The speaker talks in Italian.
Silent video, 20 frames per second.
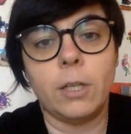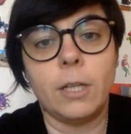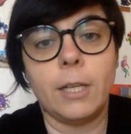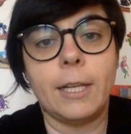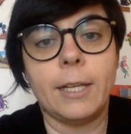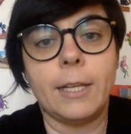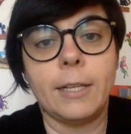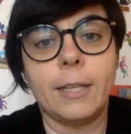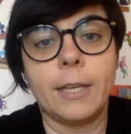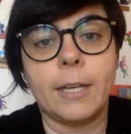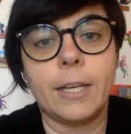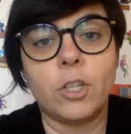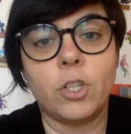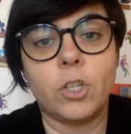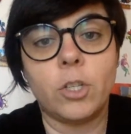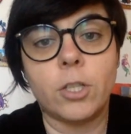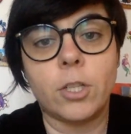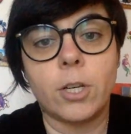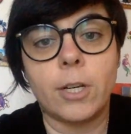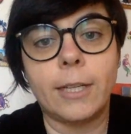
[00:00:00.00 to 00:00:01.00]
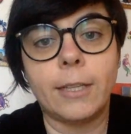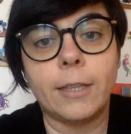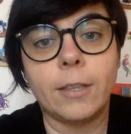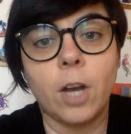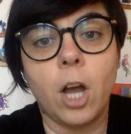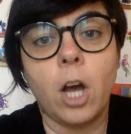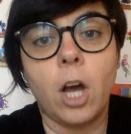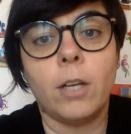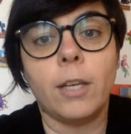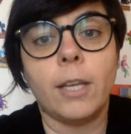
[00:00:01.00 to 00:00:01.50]
nel, nel registro
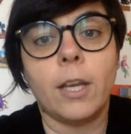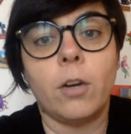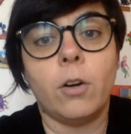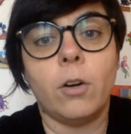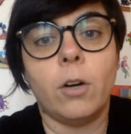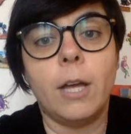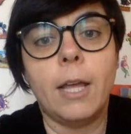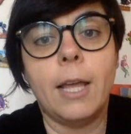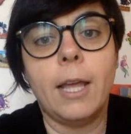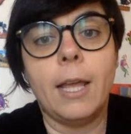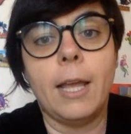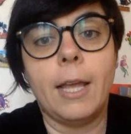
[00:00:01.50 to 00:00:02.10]
elettronico.